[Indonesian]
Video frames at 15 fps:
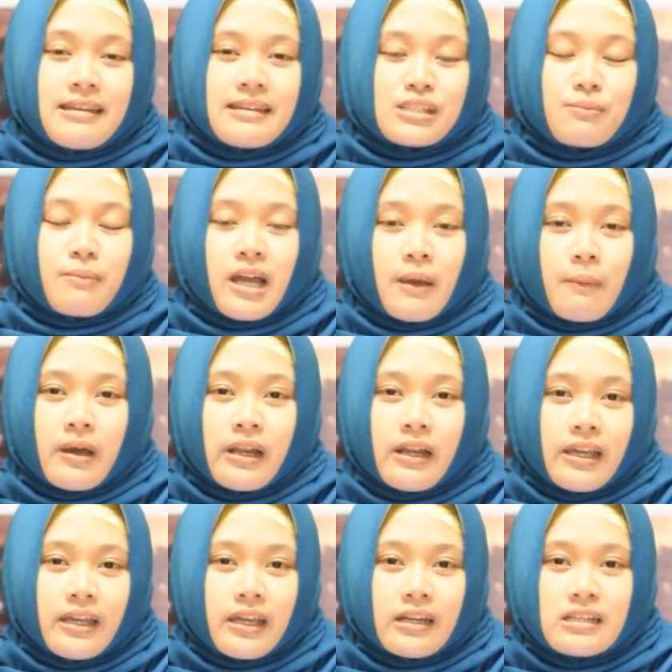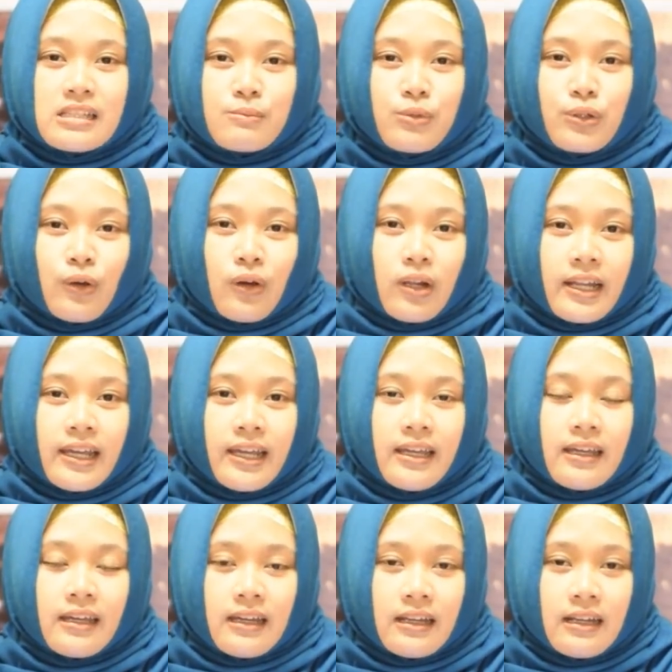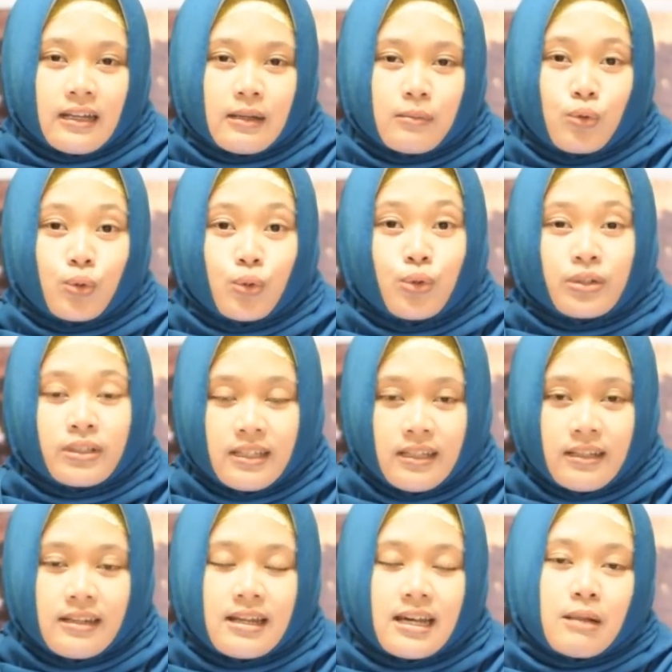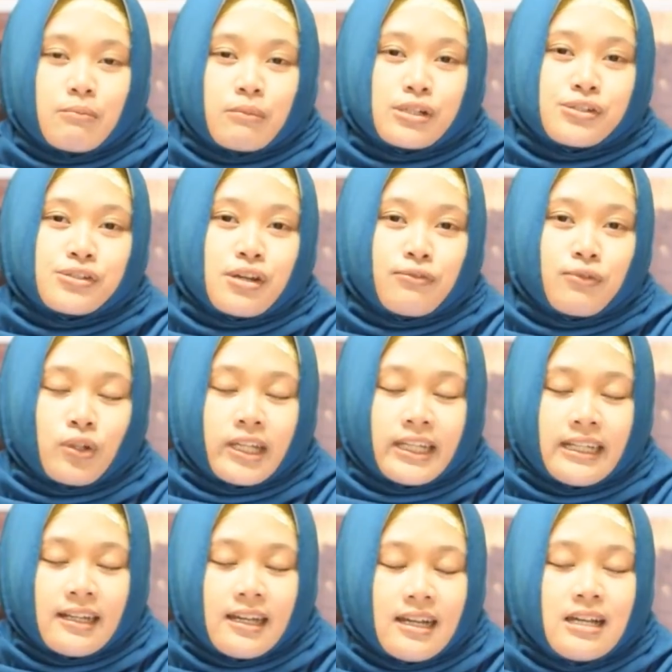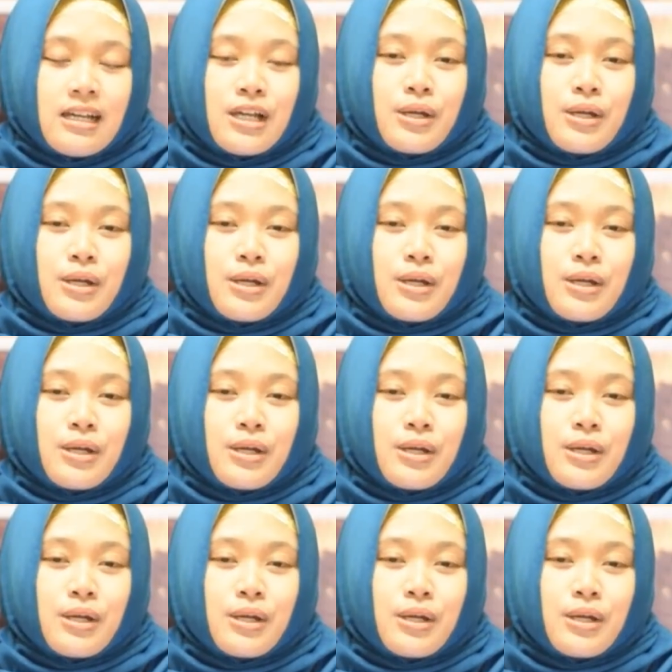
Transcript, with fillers: Sebagaimana yang disebut oleh Al-Buhuti di dalam Kasyaful Qinna,